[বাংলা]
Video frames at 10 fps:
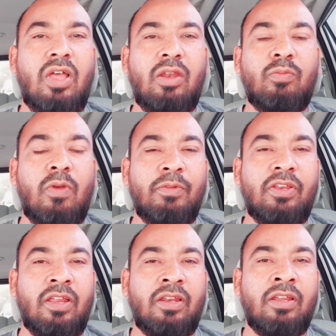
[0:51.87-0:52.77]
ভিজিট
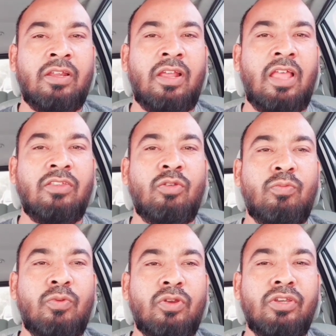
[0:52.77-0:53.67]
ভিসা জিনিসটা
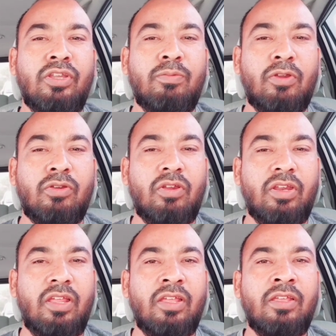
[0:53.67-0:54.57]
কি এটা বুঝে